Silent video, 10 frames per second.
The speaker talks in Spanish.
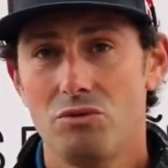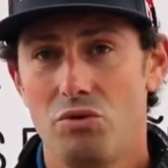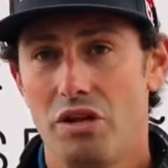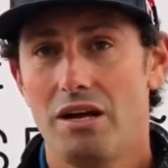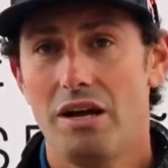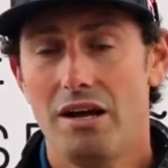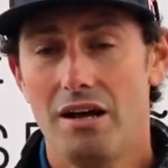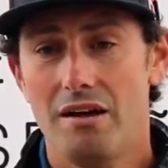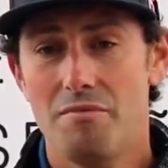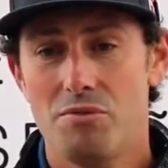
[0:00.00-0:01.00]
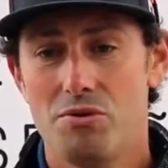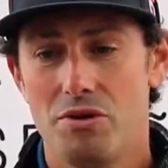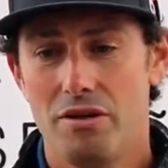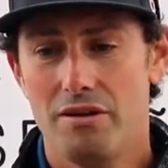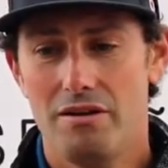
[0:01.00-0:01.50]
única
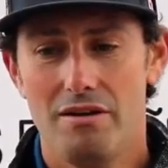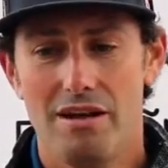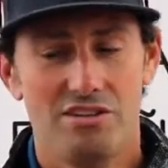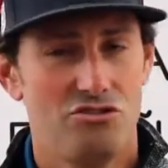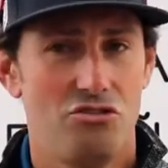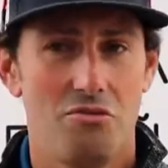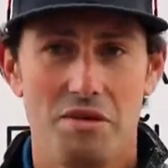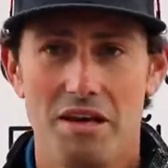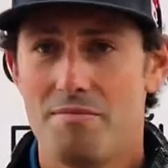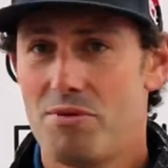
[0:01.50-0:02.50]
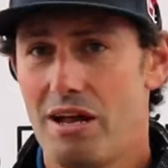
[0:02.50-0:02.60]
por eh, la gastronomía,